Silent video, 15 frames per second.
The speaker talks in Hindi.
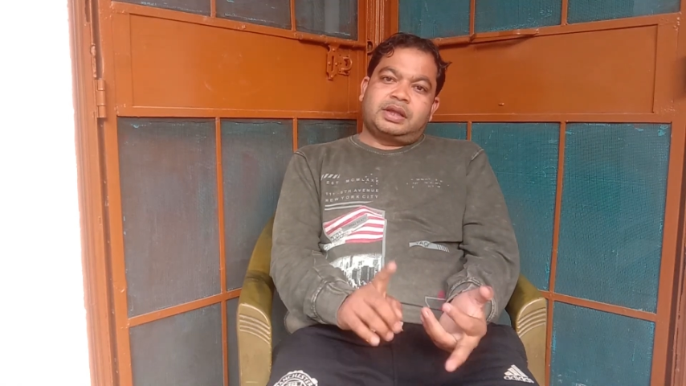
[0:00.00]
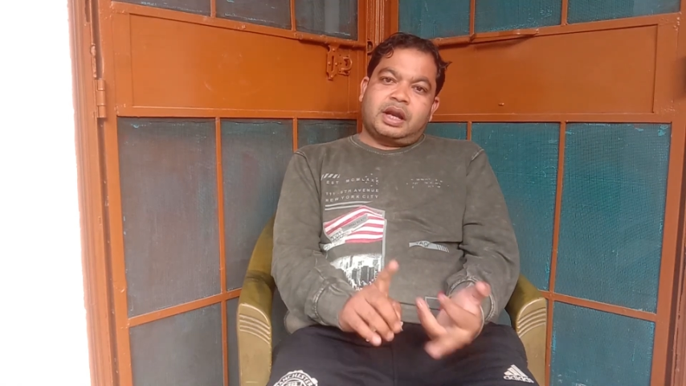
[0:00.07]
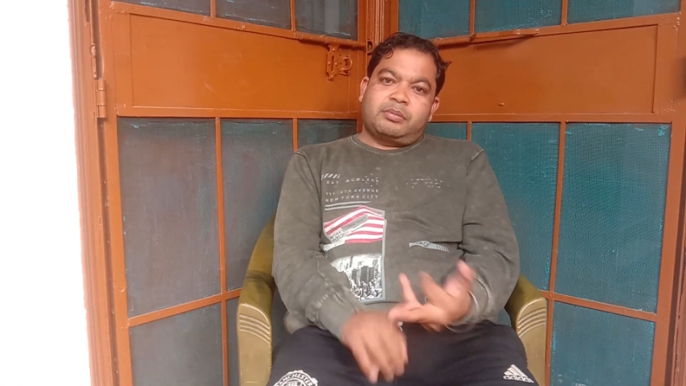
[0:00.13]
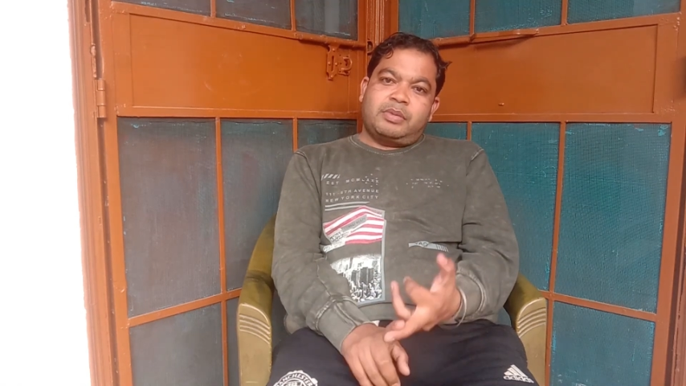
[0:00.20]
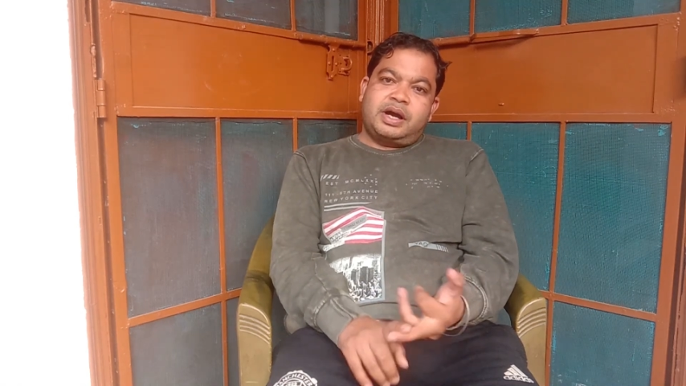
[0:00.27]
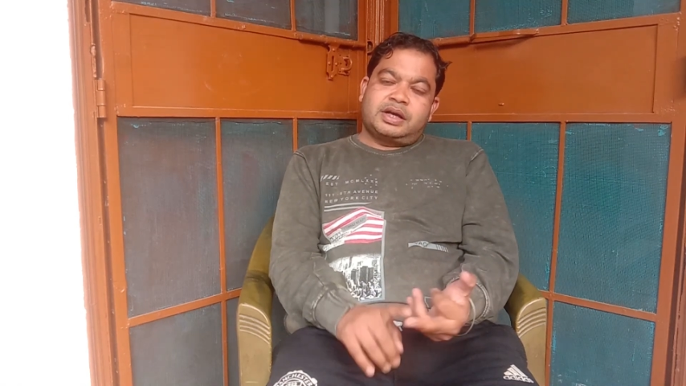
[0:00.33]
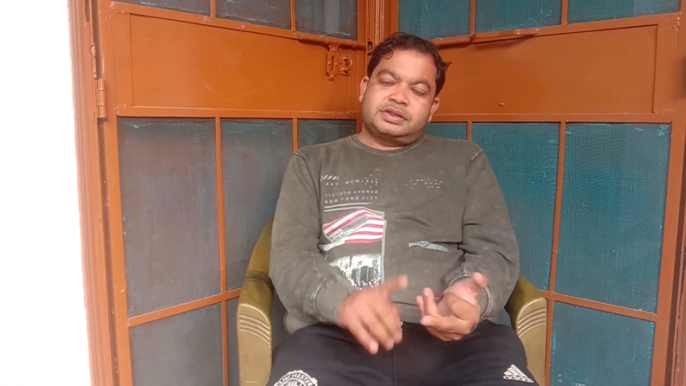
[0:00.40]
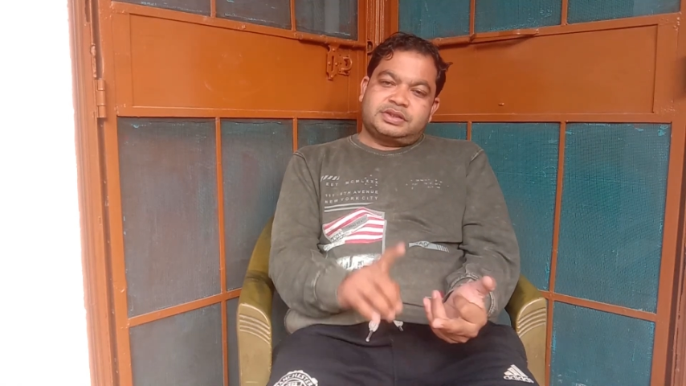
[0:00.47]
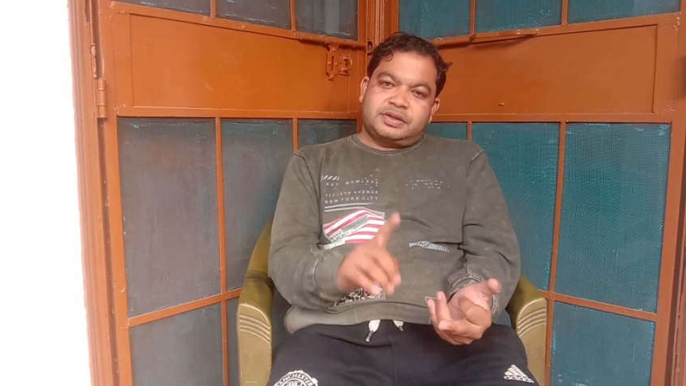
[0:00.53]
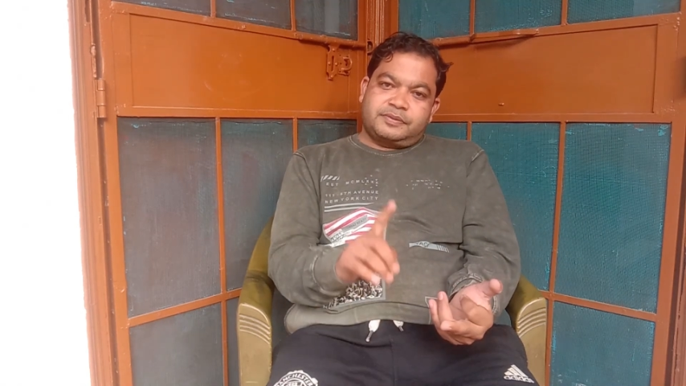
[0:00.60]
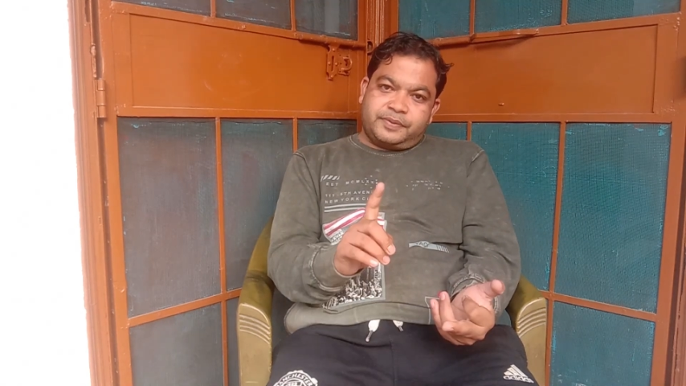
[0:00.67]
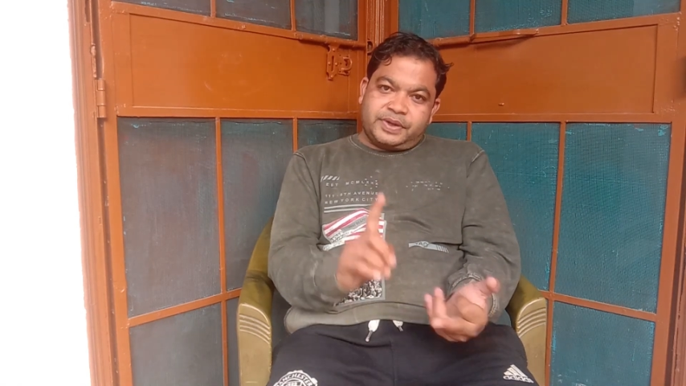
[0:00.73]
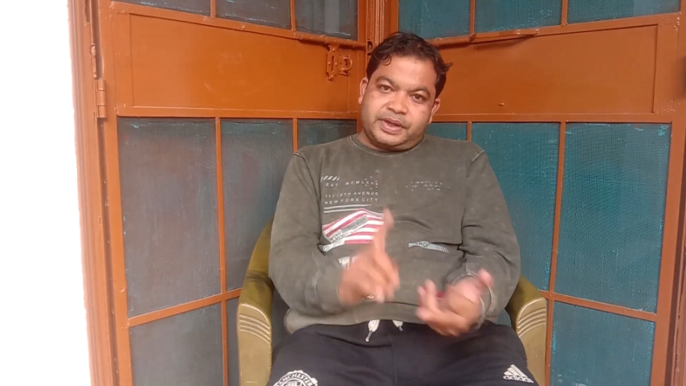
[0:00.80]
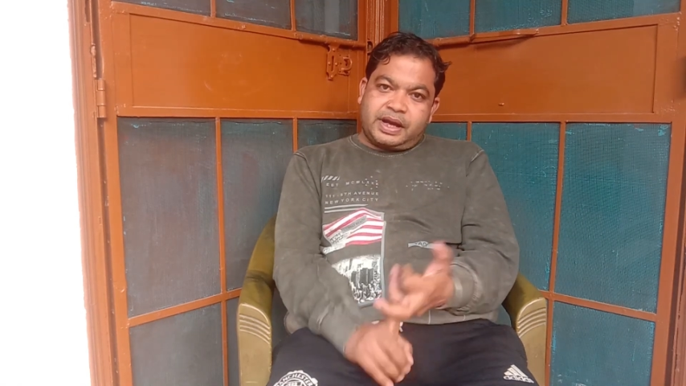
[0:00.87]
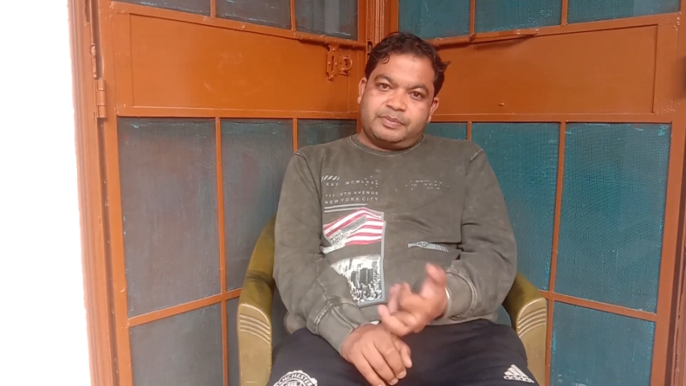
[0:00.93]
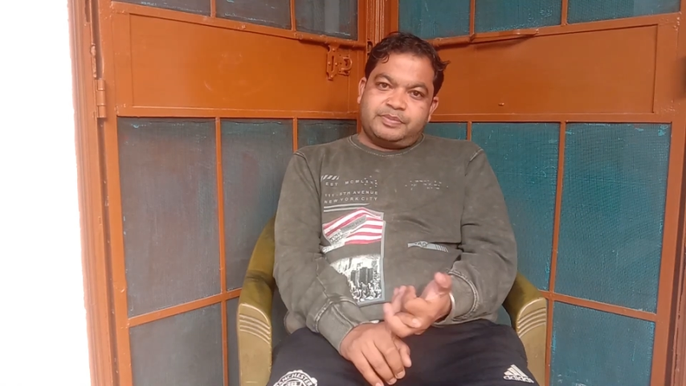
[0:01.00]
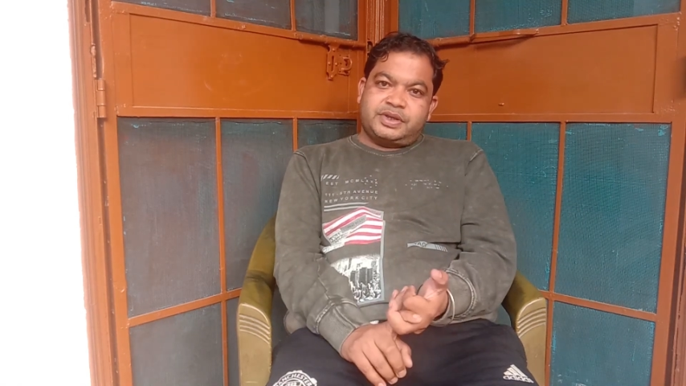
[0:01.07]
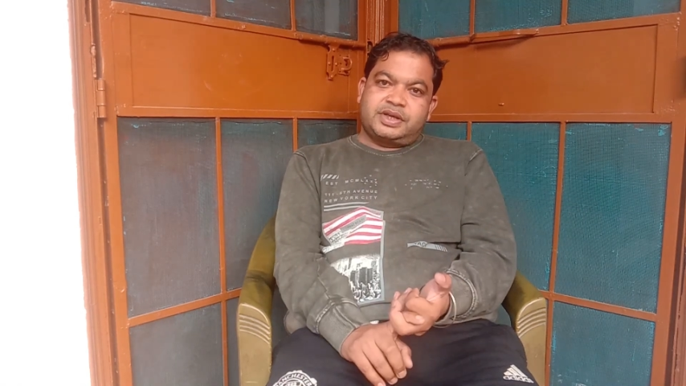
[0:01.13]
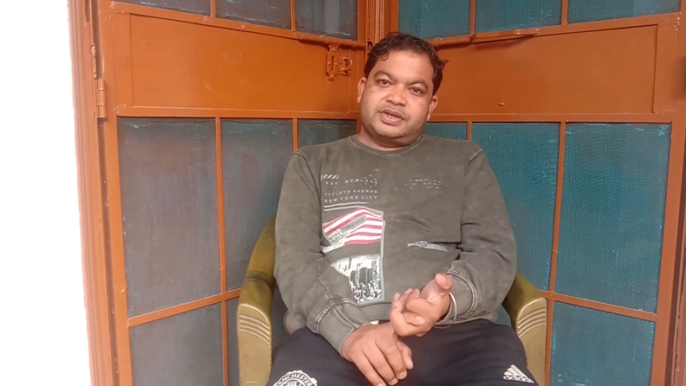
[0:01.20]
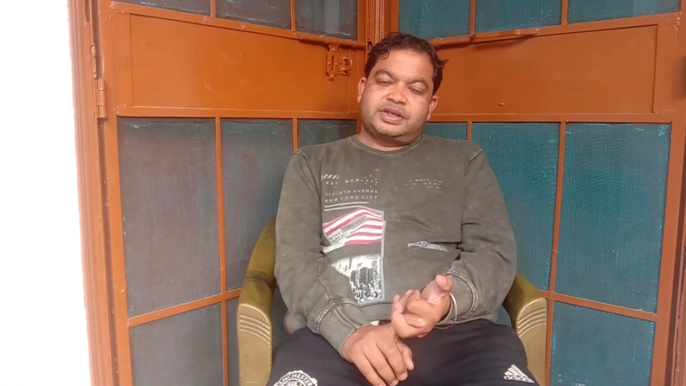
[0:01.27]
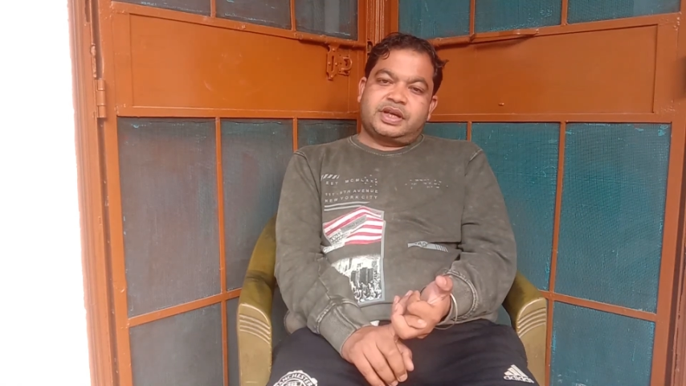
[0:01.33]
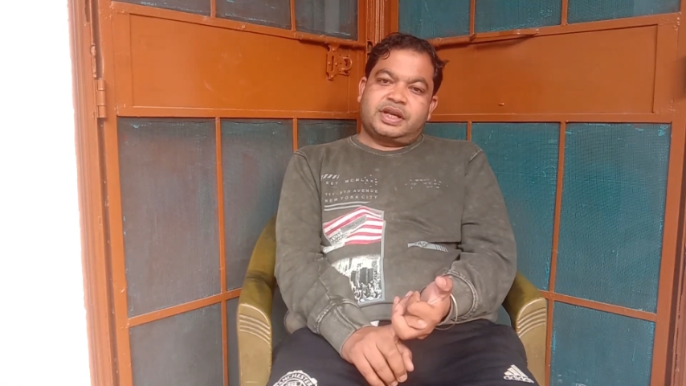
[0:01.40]
तंगमार्ग से फिर आप
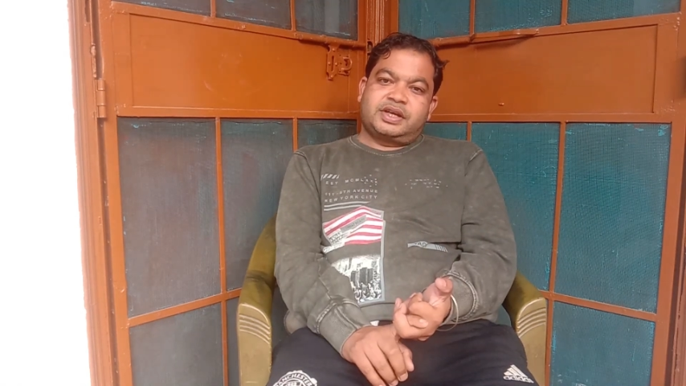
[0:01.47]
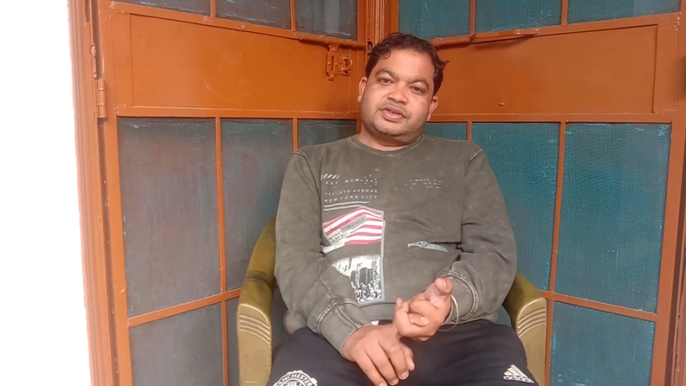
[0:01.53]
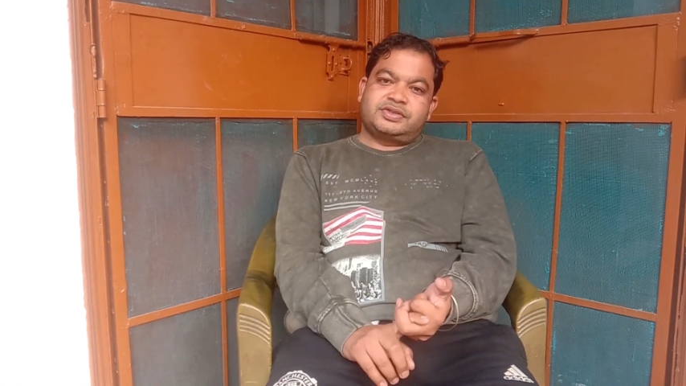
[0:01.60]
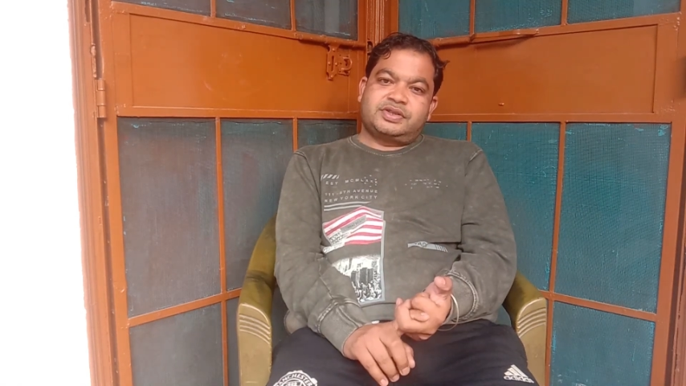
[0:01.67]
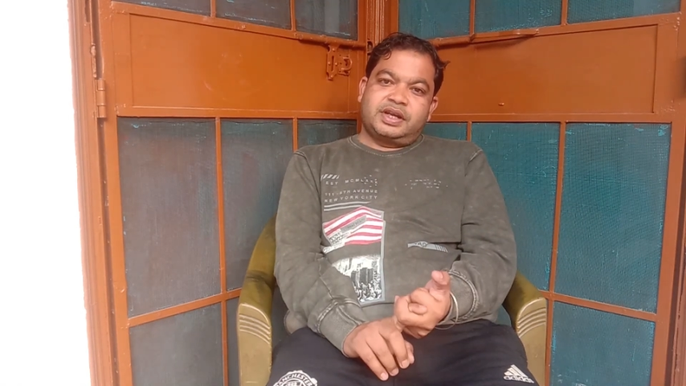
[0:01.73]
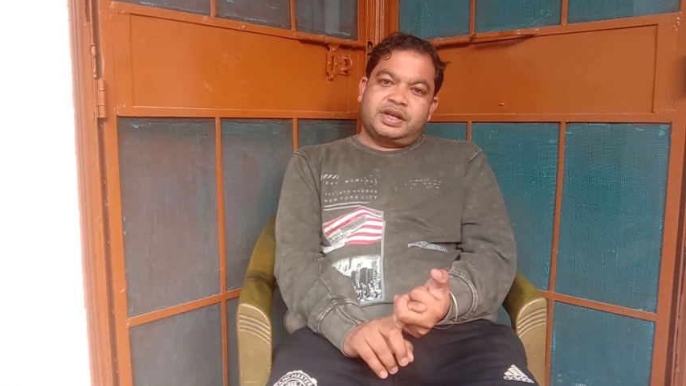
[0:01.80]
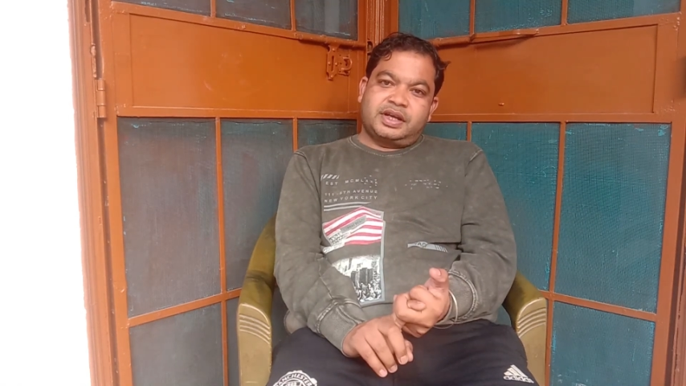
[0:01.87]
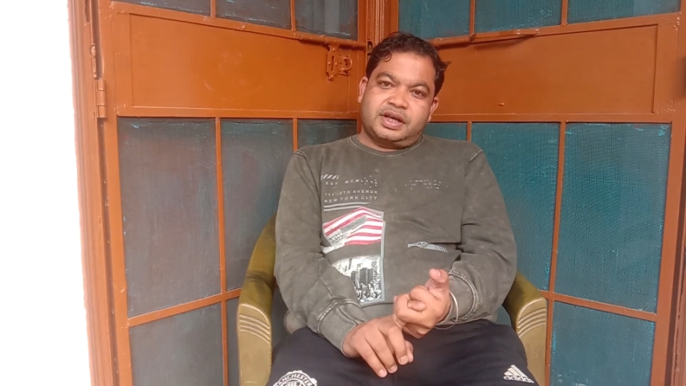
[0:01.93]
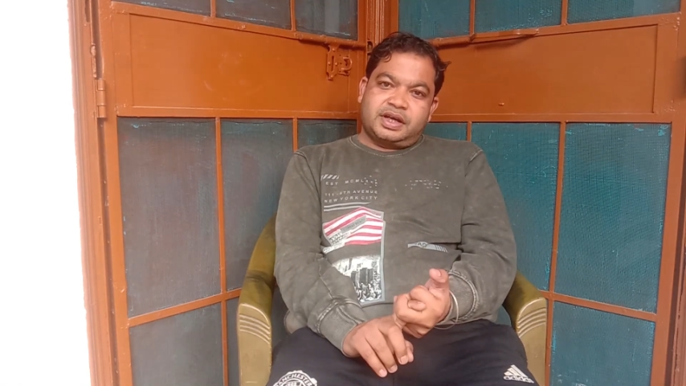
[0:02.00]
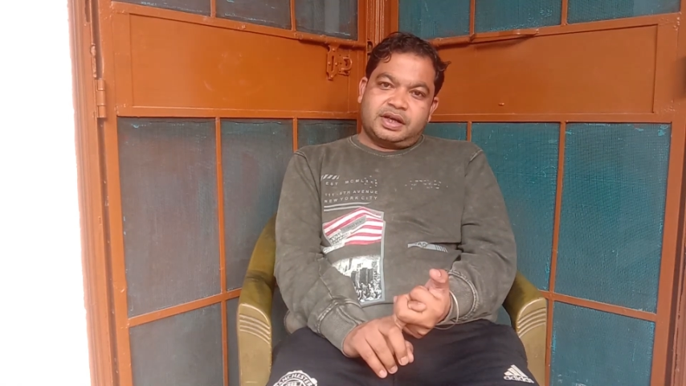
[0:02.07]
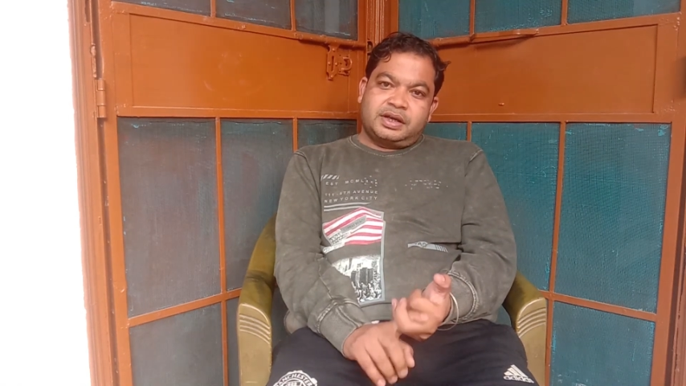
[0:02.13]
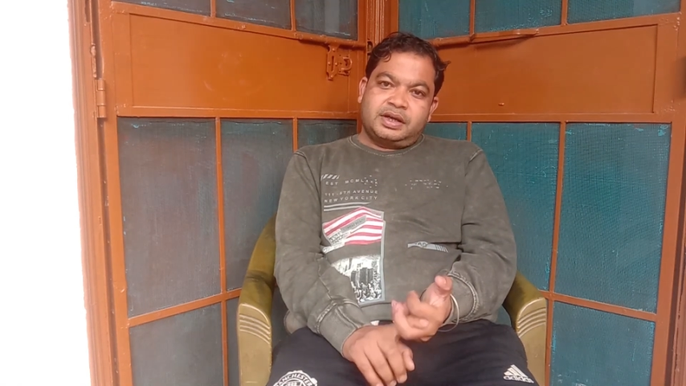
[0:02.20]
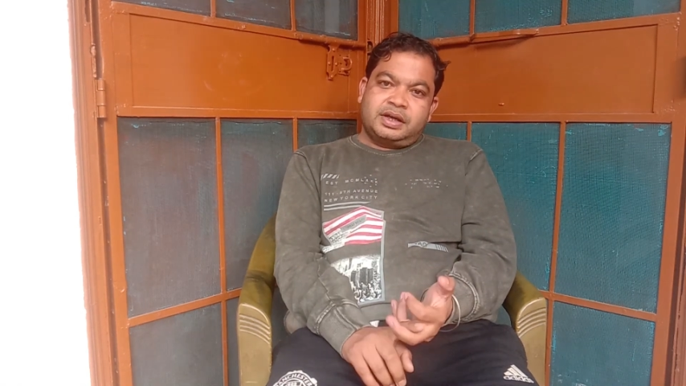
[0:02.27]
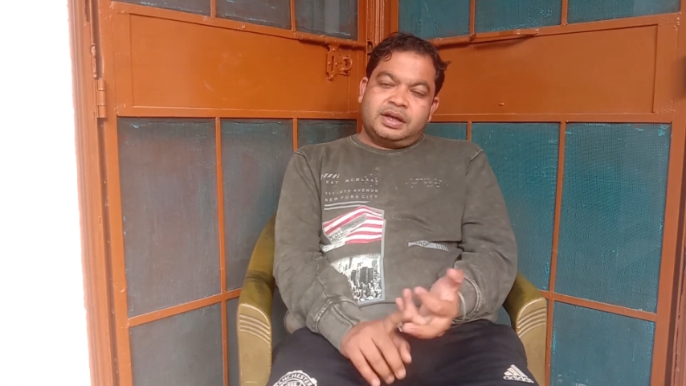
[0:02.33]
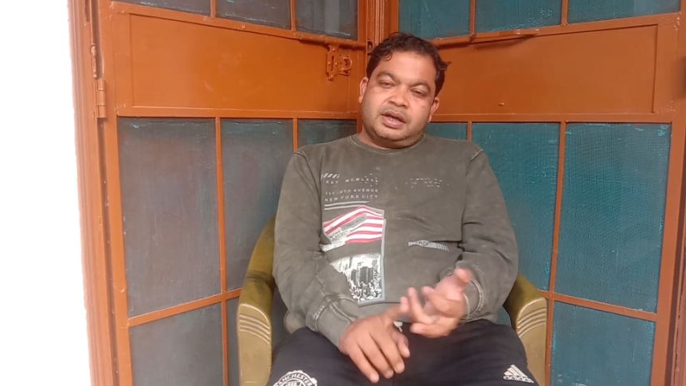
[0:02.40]
चेंज करेंगे श्रीनगर